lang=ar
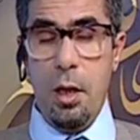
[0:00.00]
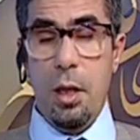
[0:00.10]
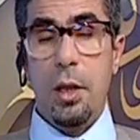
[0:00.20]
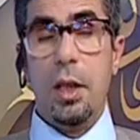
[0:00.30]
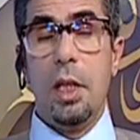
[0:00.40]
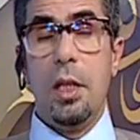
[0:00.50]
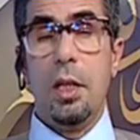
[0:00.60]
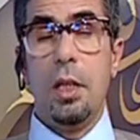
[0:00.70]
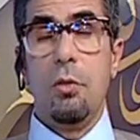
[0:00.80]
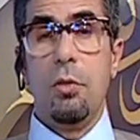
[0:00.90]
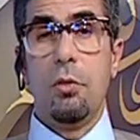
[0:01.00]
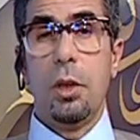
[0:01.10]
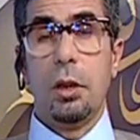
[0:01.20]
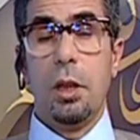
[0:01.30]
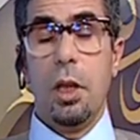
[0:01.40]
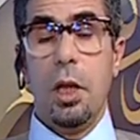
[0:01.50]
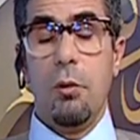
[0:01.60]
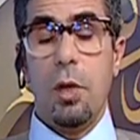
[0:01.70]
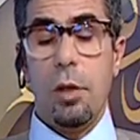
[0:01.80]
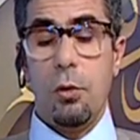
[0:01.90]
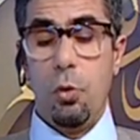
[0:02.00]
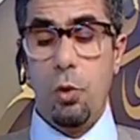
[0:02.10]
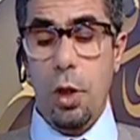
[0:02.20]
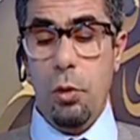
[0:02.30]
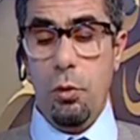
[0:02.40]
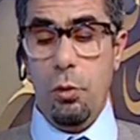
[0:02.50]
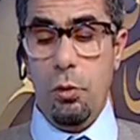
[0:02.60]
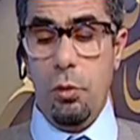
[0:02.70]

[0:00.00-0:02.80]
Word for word: إن الذين يؤذون الله ورسوله